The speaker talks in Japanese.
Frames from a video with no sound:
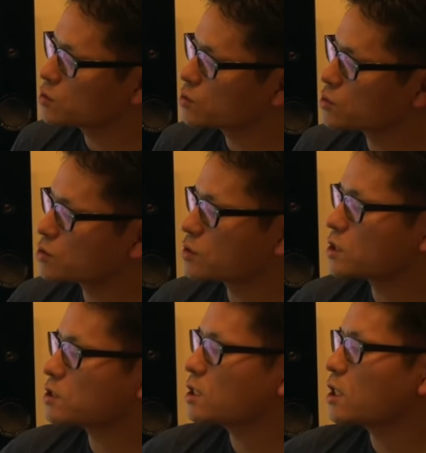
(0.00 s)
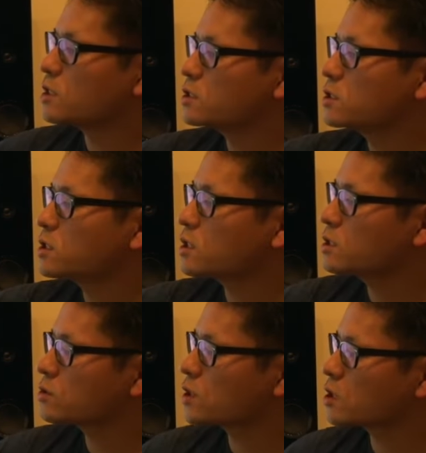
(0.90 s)
ちょっと特殊でして、二次的
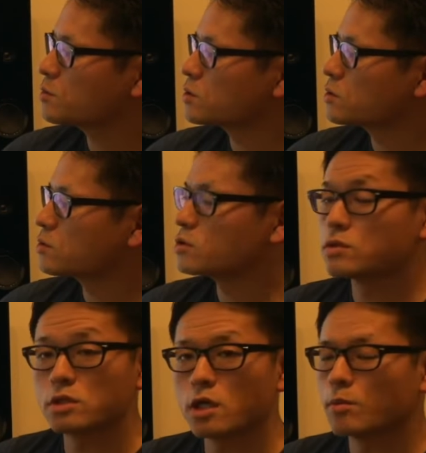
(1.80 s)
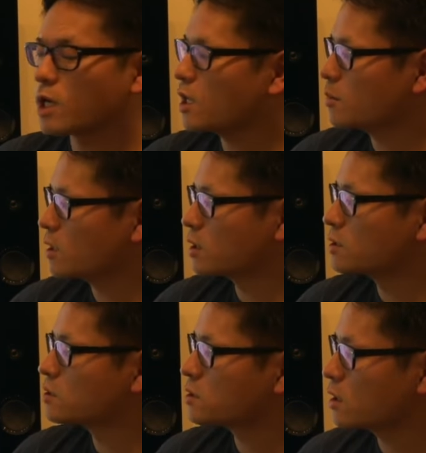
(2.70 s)
著作物といって、加盟な
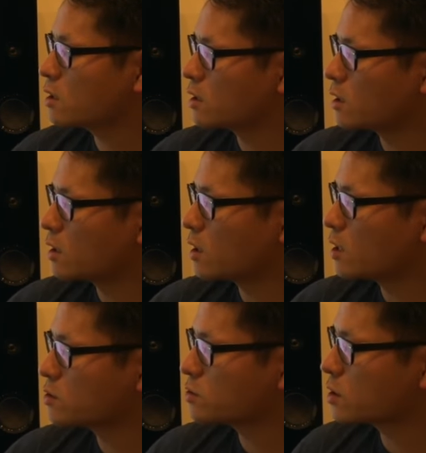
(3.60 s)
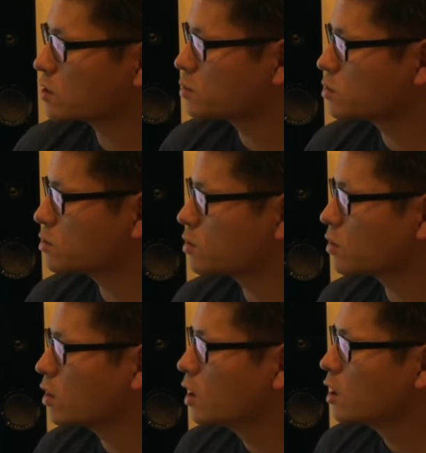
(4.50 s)
んですね。ある著作物
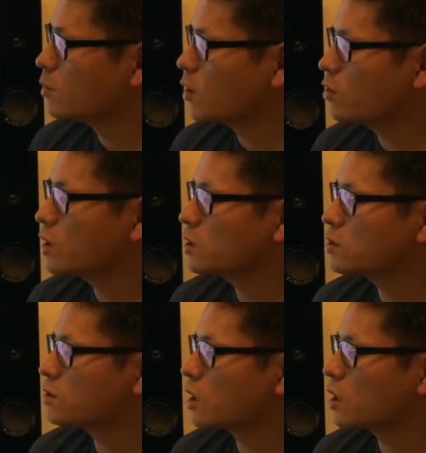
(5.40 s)
を、本案というの